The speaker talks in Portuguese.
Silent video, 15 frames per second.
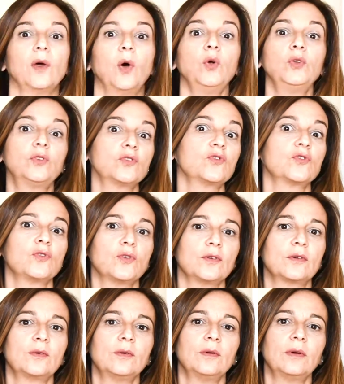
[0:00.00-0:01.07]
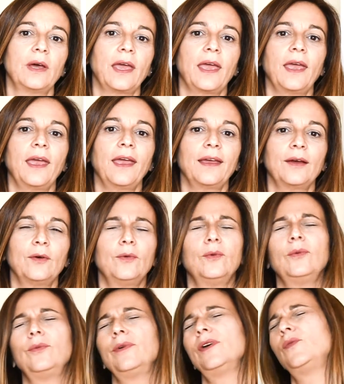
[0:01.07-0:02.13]
Outro jogo é
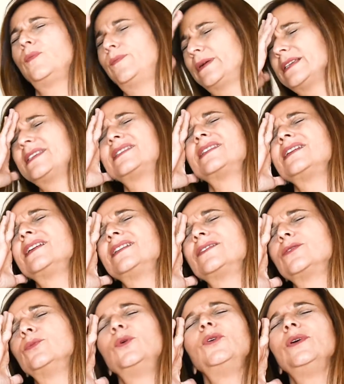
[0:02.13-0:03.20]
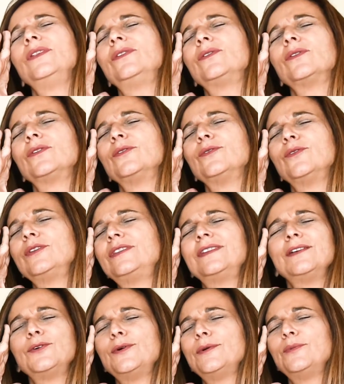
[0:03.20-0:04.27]
o eu preciso muito do
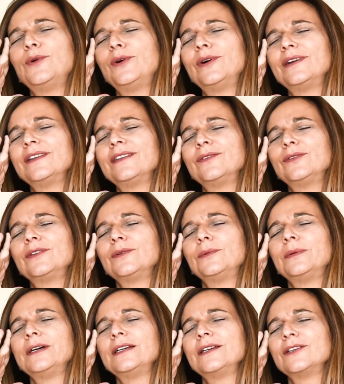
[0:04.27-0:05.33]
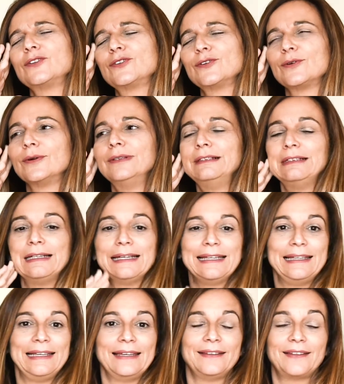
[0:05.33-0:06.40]
teu amor e do teu beijo.
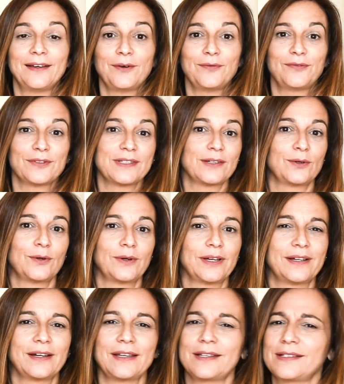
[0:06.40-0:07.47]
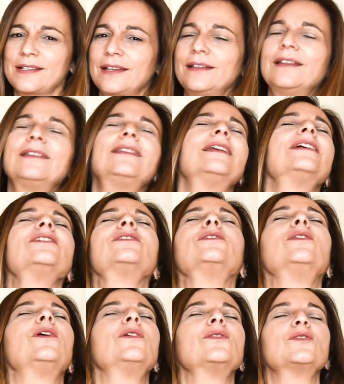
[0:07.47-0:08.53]
E então fazer com que a criança ande atrás de
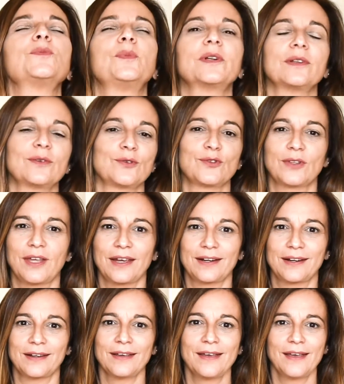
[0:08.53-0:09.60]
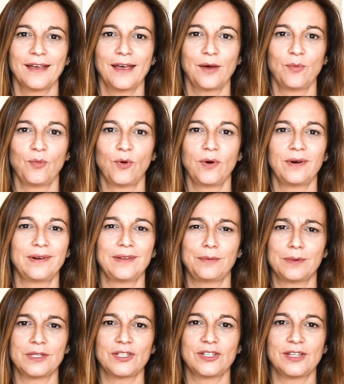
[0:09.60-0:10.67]
nós para nos dar amor e
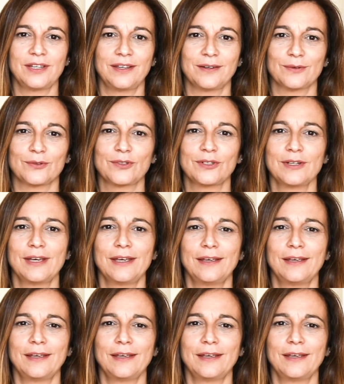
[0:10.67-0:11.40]
beijinhos.